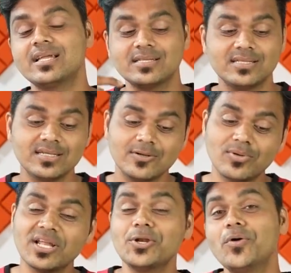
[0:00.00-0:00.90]
இருந்து
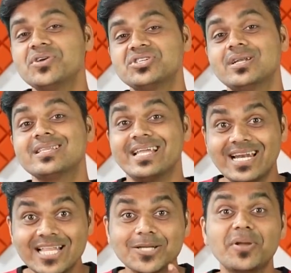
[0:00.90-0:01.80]
உங்களுக்கு இனோவேஷன்லேருந்து
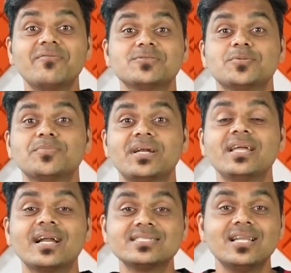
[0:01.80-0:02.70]
எல்லாத்துக்குமே இன்வெஸ்ட்மெண்ட்
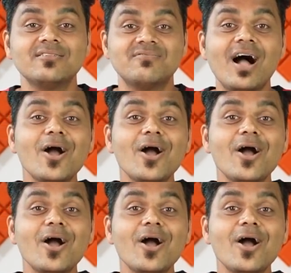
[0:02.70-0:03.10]
பண்ணி கடைசியில்